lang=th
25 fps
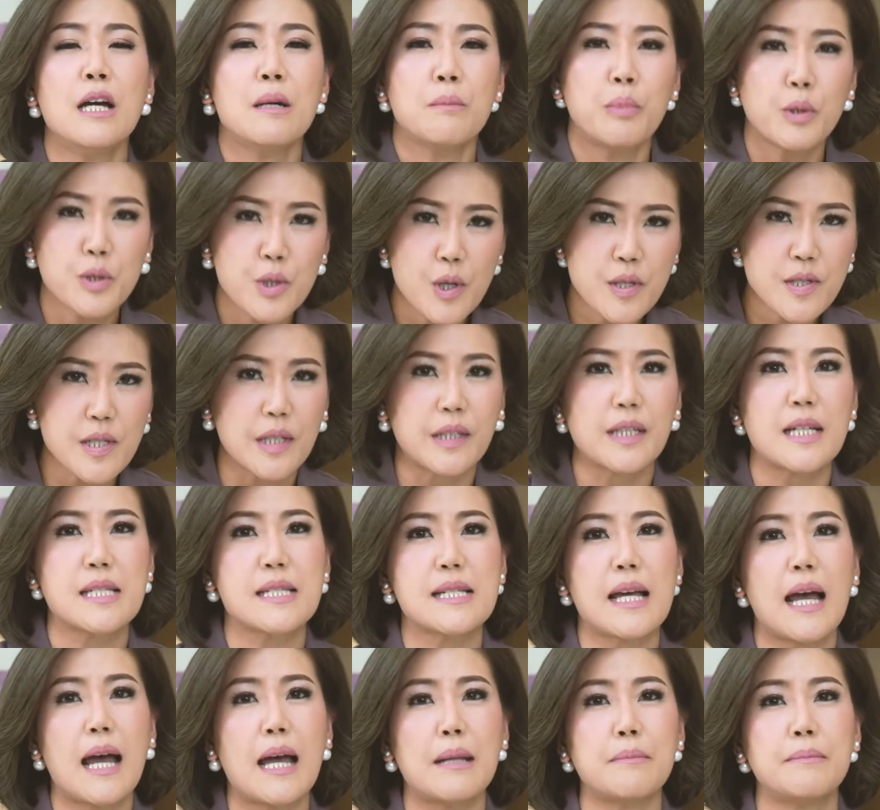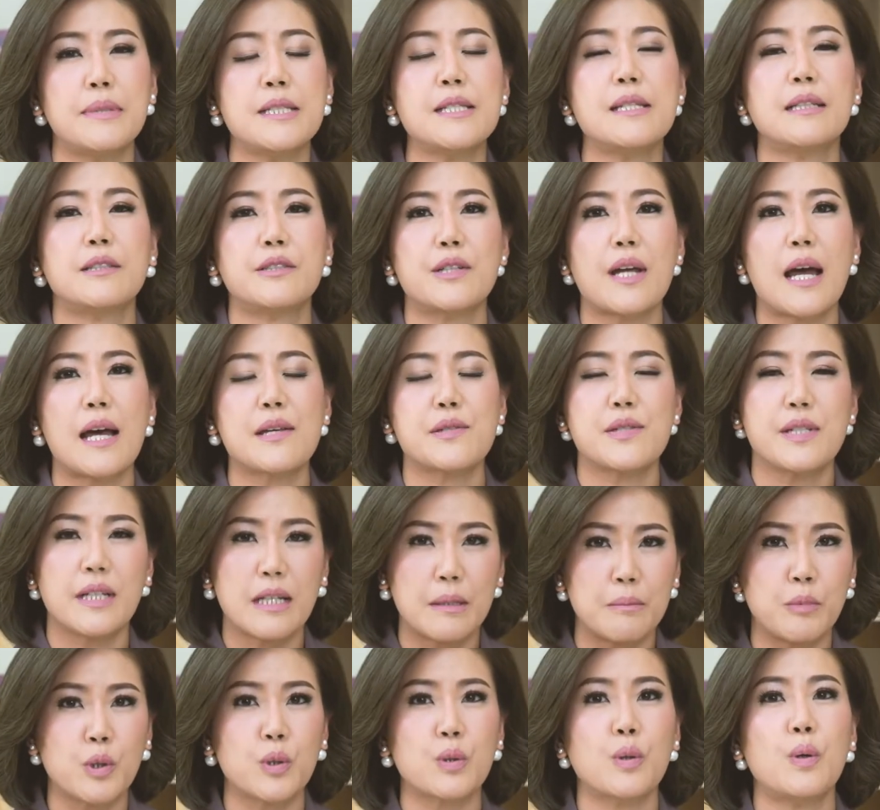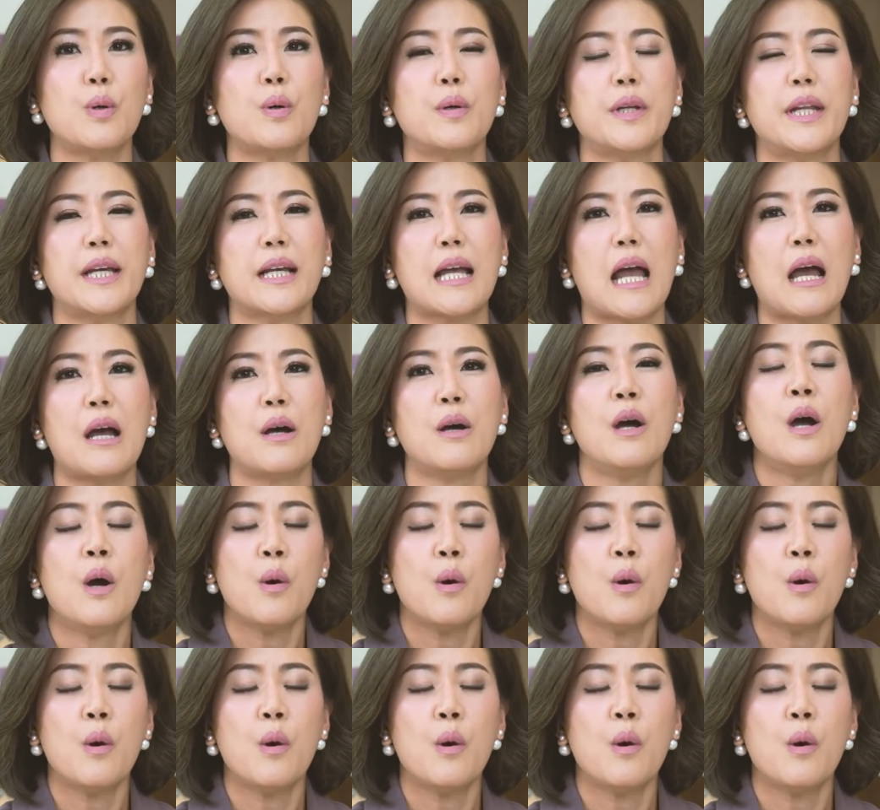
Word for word: ผู้ช่วยศาสตราจารย์พิสิทธาสึคาโมโตะนะคะ